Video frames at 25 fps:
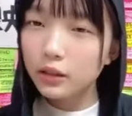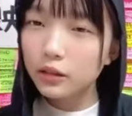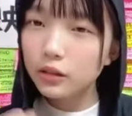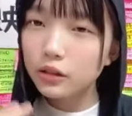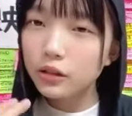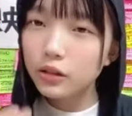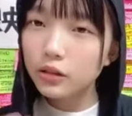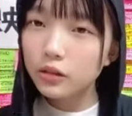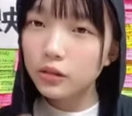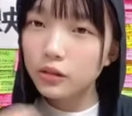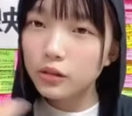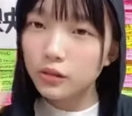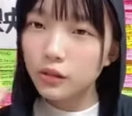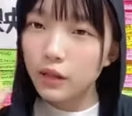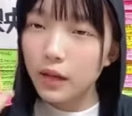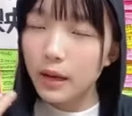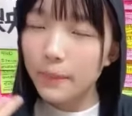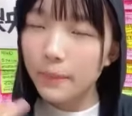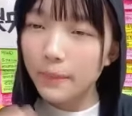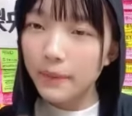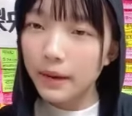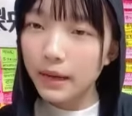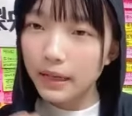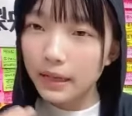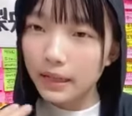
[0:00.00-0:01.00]
ちょっと
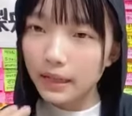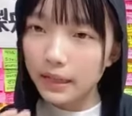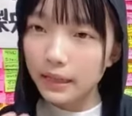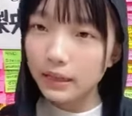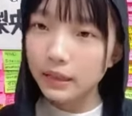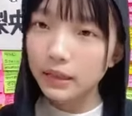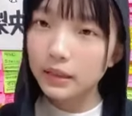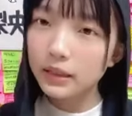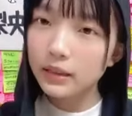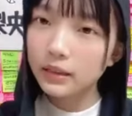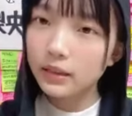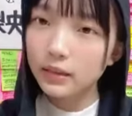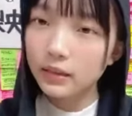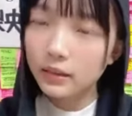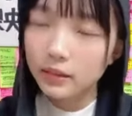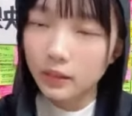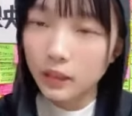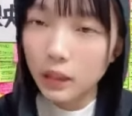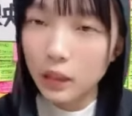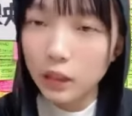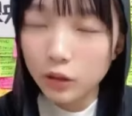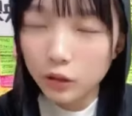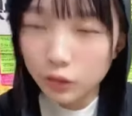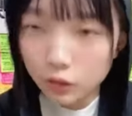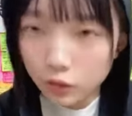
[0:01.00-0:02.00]
あんまりっ
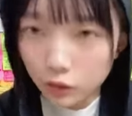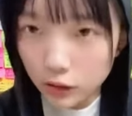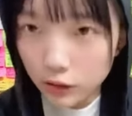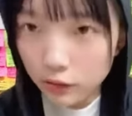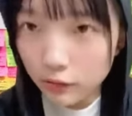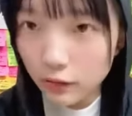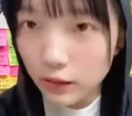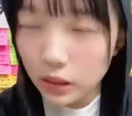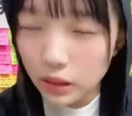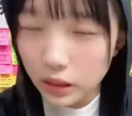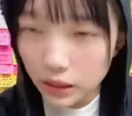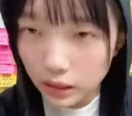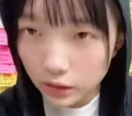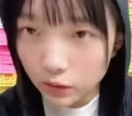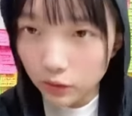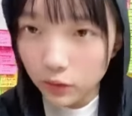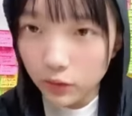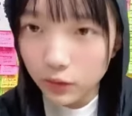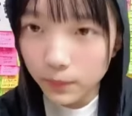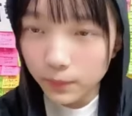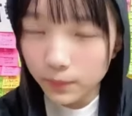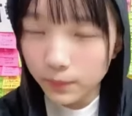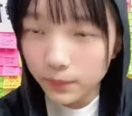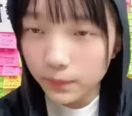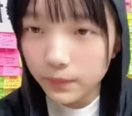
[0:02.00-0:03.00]
ていう時はあるけ
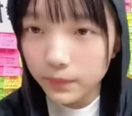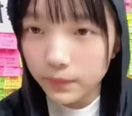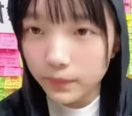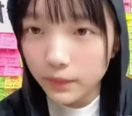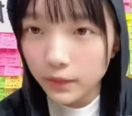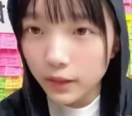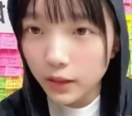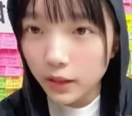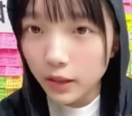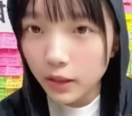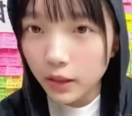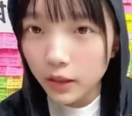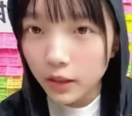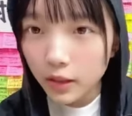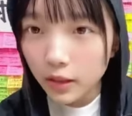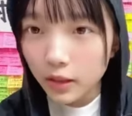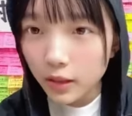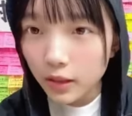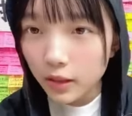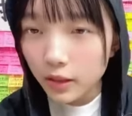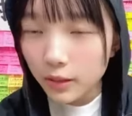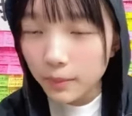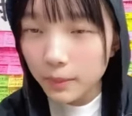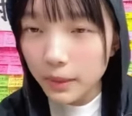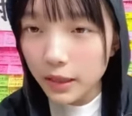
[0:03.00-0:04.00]
ど
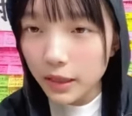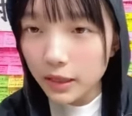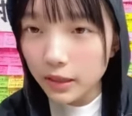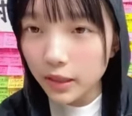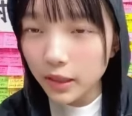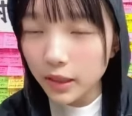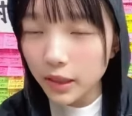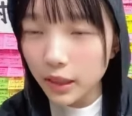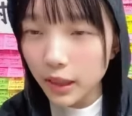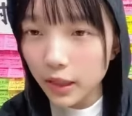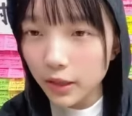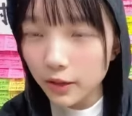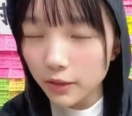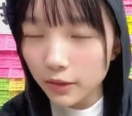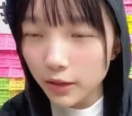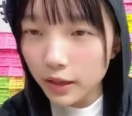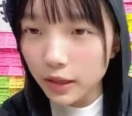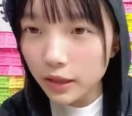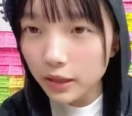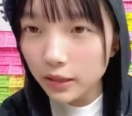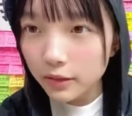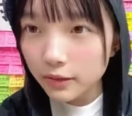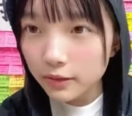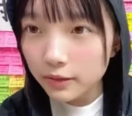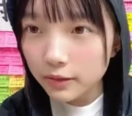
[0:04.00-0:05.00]
マーナ以外
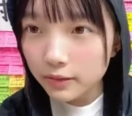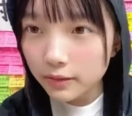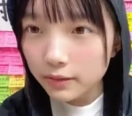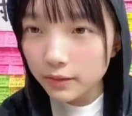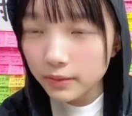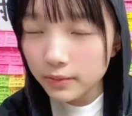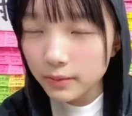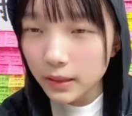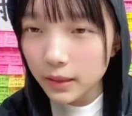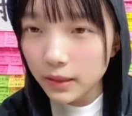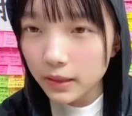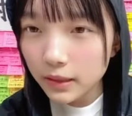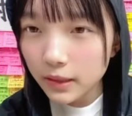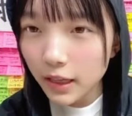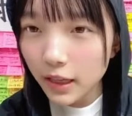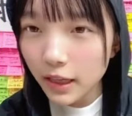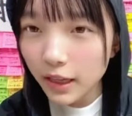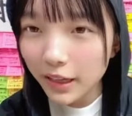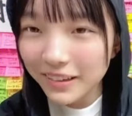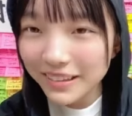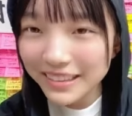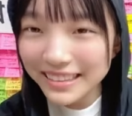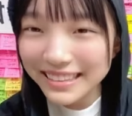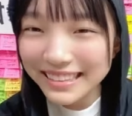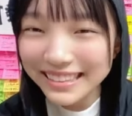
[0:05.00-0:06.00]
は、みん
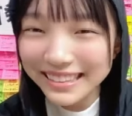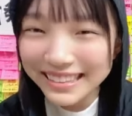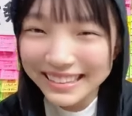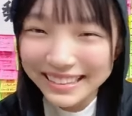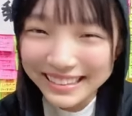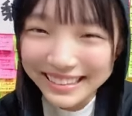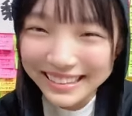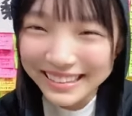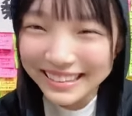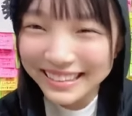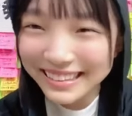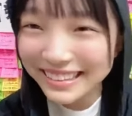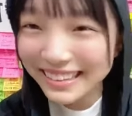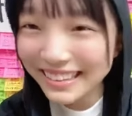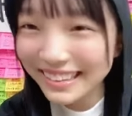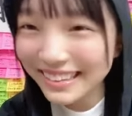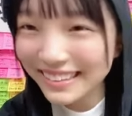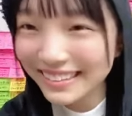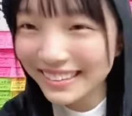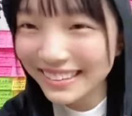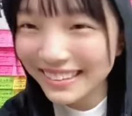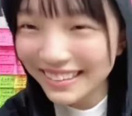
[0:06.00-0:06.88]
な、美味しいよっていう